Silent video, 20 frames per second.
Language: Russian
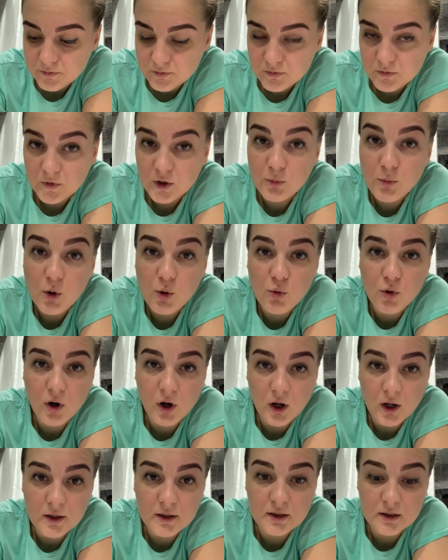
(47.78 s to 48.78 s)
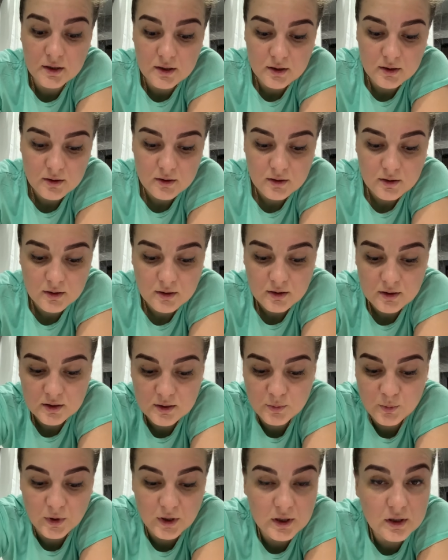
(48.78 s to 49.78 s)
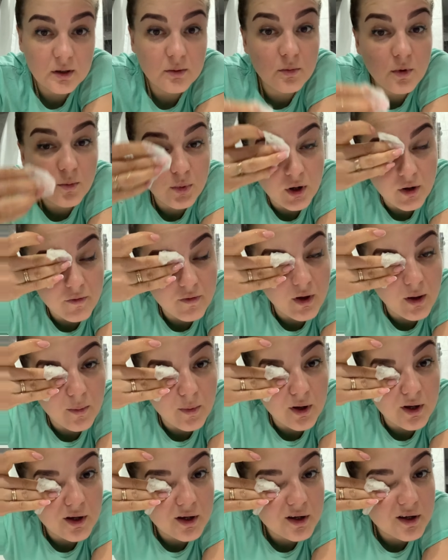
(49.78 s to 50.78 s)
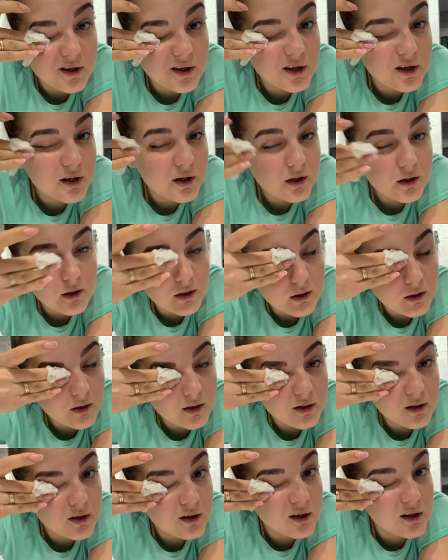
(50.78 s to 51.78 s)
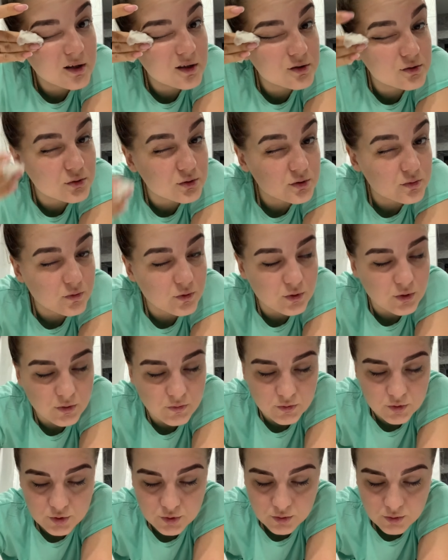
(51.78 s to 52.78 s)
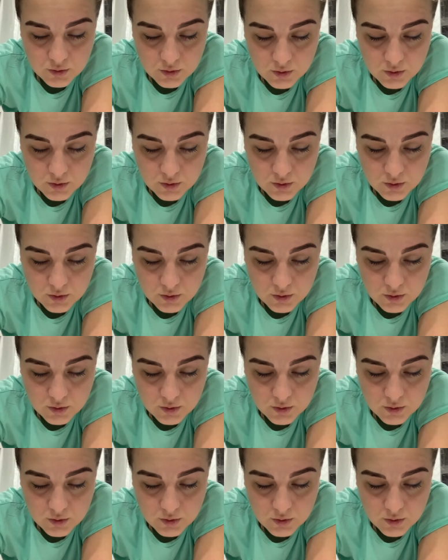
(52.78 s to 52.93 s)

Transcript: Не могу я ходить с бледными бровями. Я лицо свое не вижу.